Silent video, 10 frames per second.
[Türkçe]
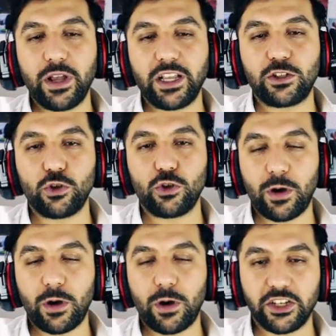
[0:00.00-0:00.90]

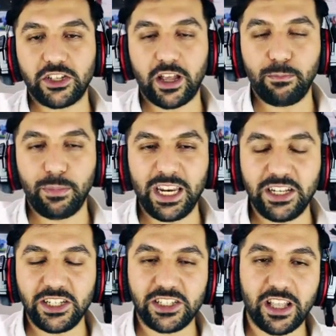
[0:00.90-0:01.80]
istiyorum arkadaşlar.
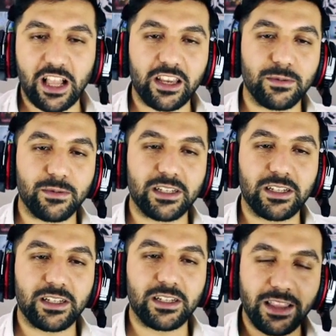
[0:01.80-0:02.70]
Birinci saldırımızı
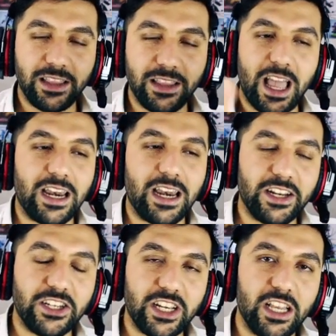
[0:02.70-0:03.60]
gayet yerli
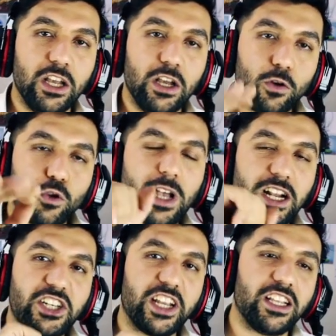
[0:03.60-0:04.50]
yerince
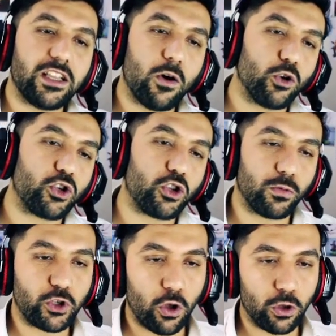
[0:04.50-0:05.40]
güzel şekilde
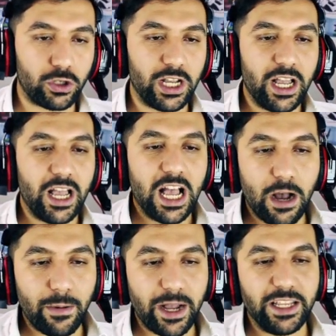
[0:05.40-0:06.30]
oluşturmuş olduk.
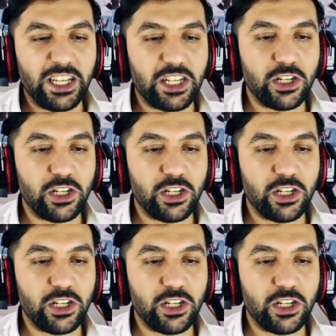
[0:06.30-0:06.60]
Hemen ikinci